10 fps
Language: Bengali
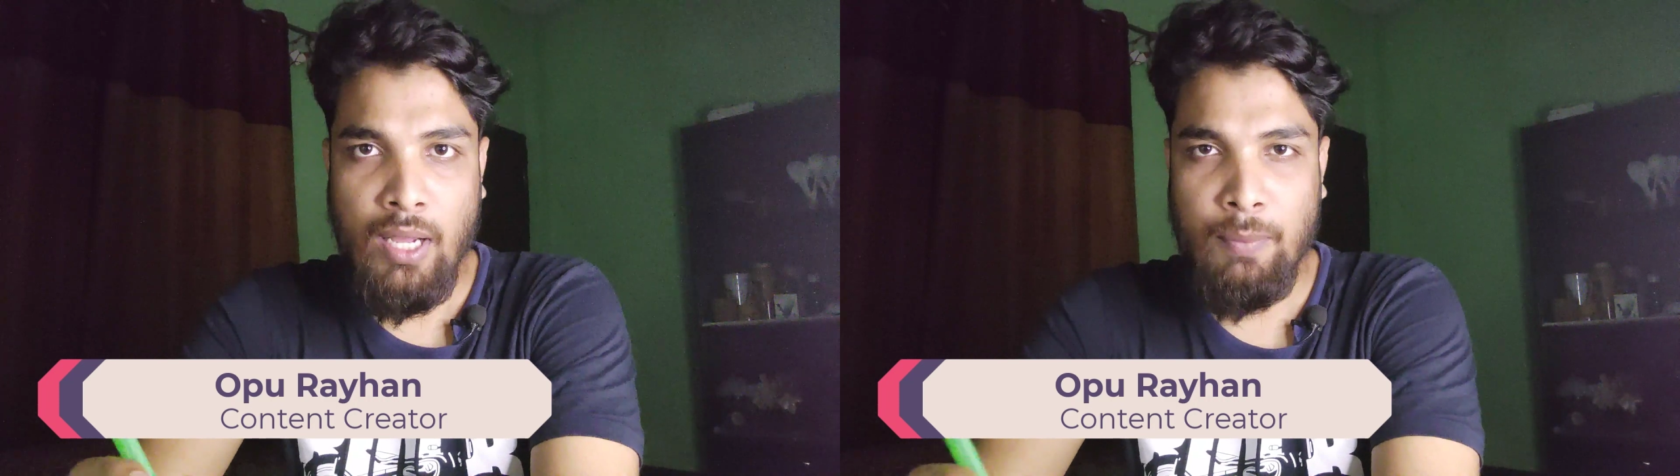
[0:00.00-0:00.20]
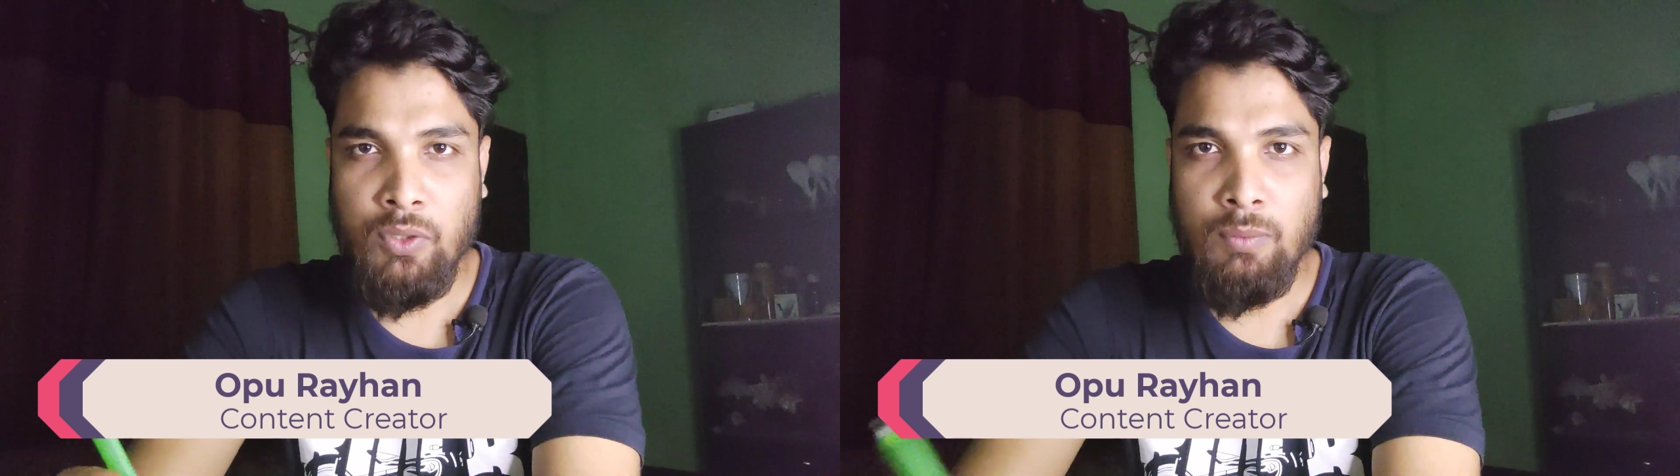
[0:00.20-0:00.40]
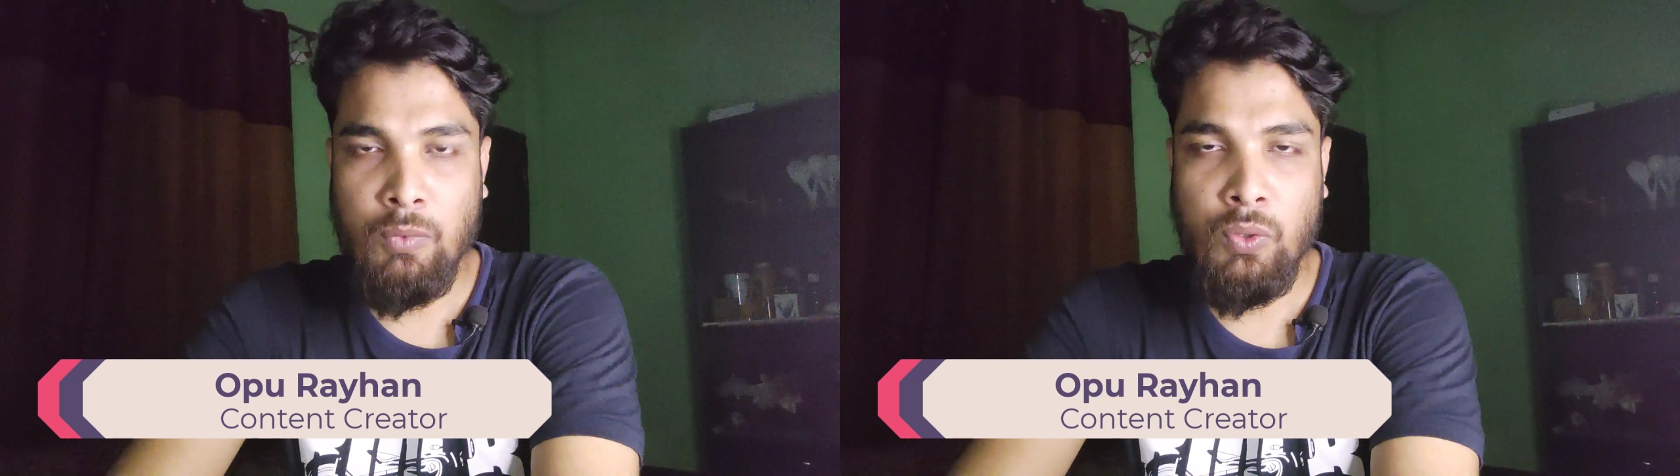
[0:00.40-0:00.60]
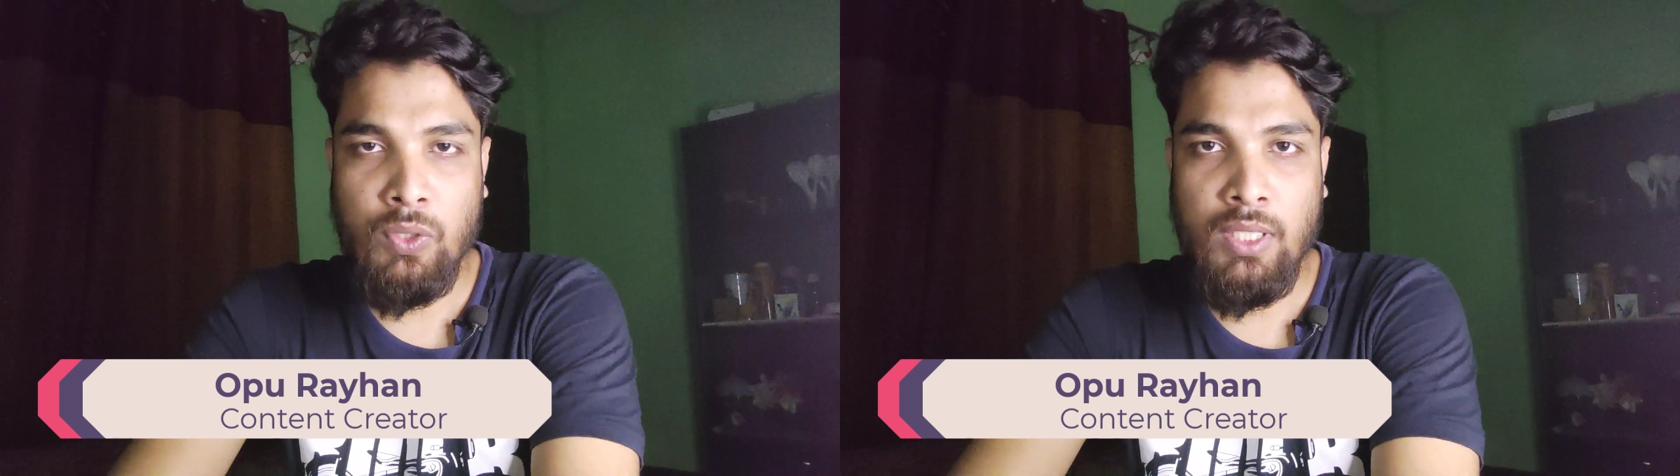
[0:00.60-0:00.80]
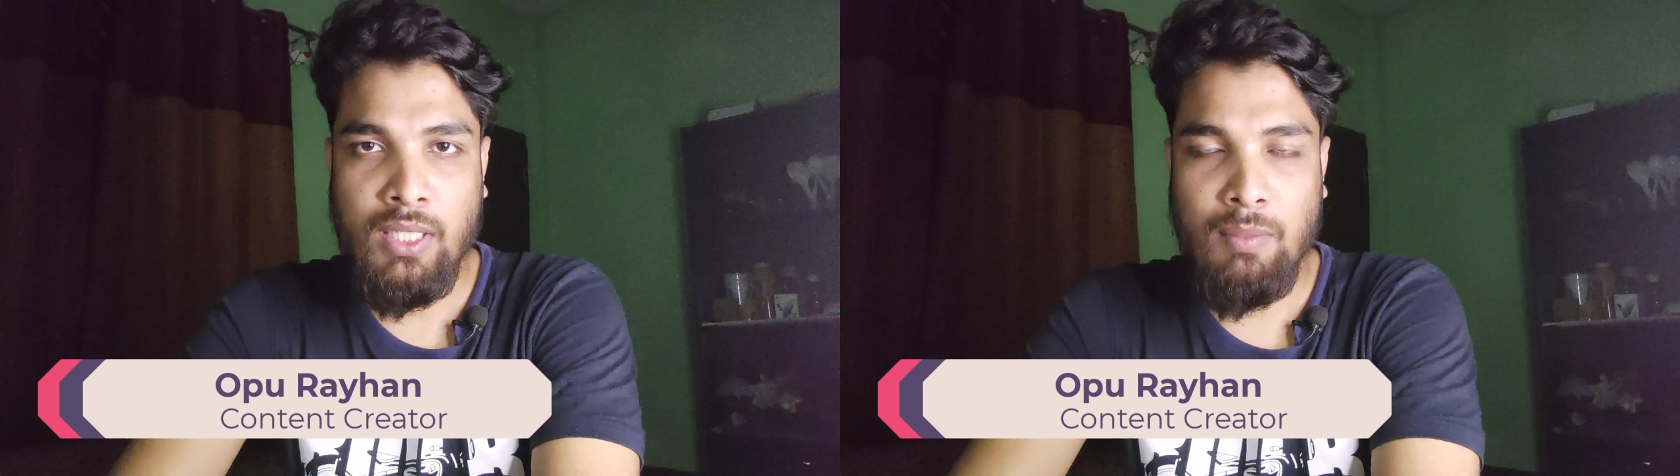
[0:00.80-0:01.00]
আবেদন বন্ধ
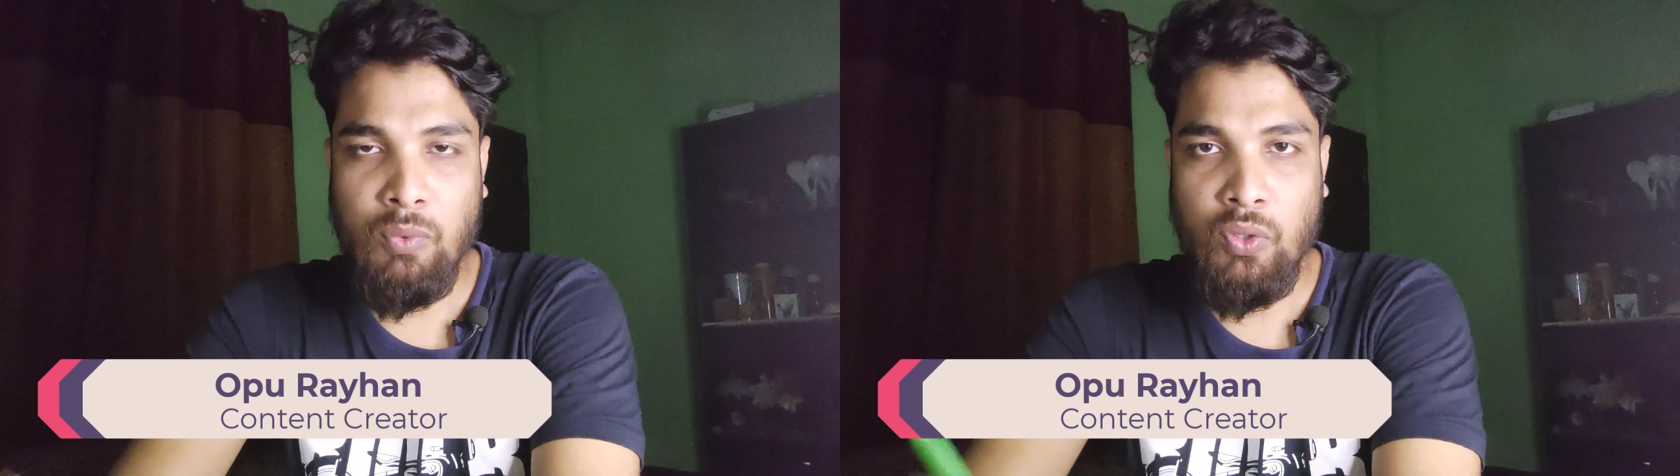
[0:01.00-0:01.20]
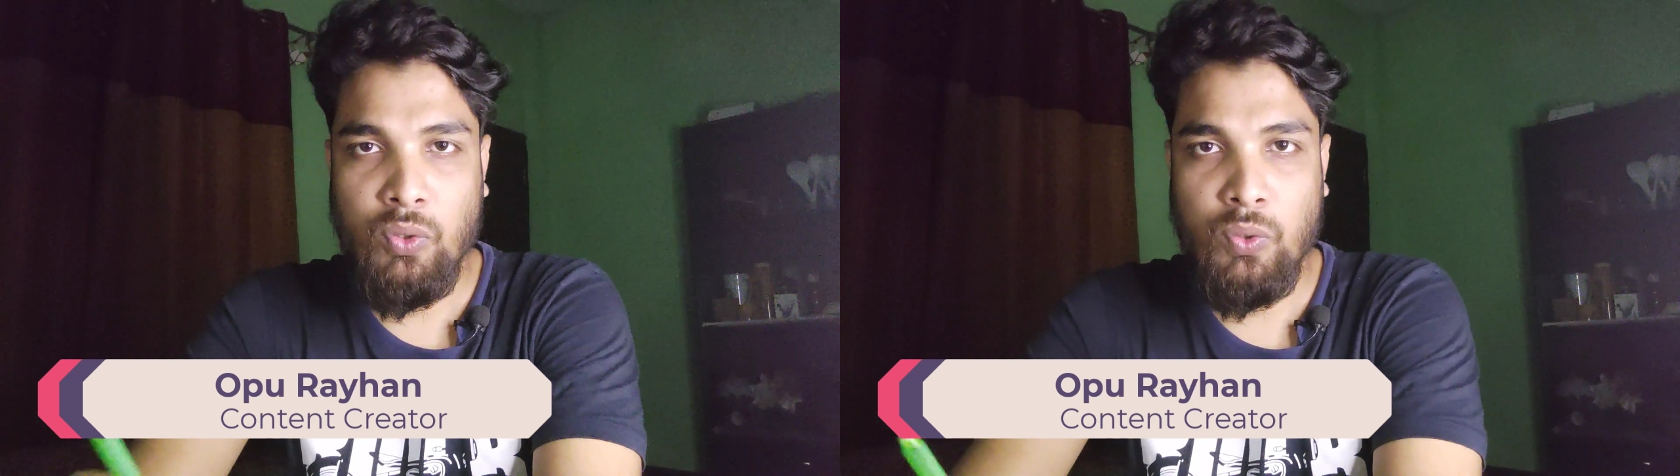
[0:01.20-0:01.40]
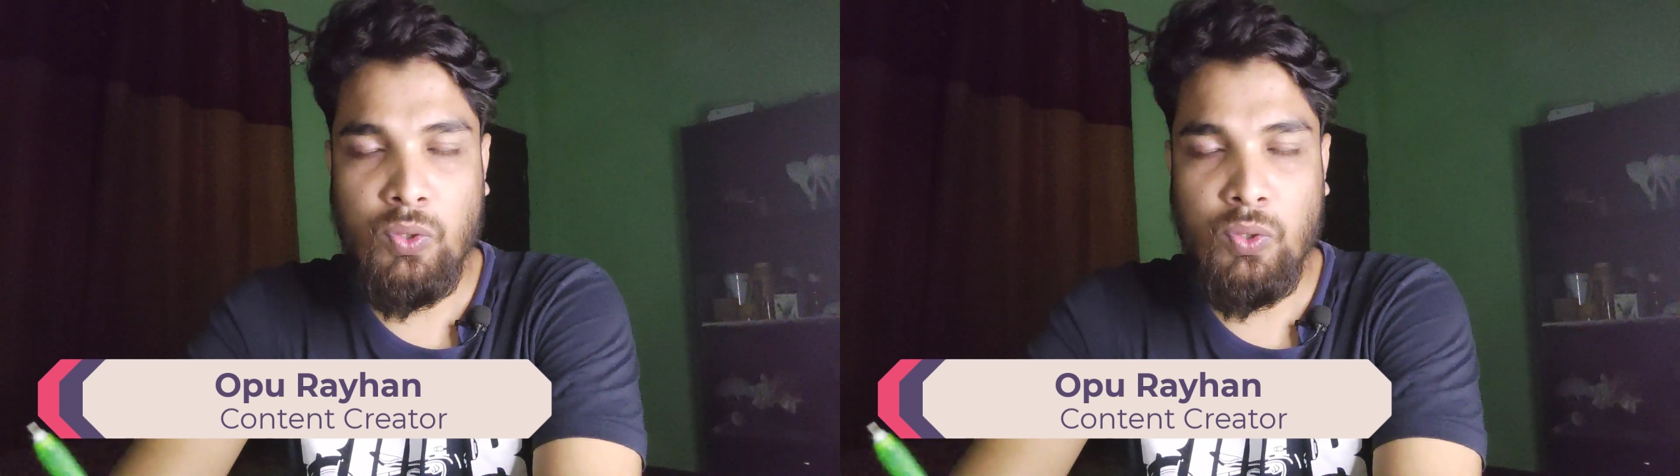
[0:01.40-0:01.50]
থাকার পরও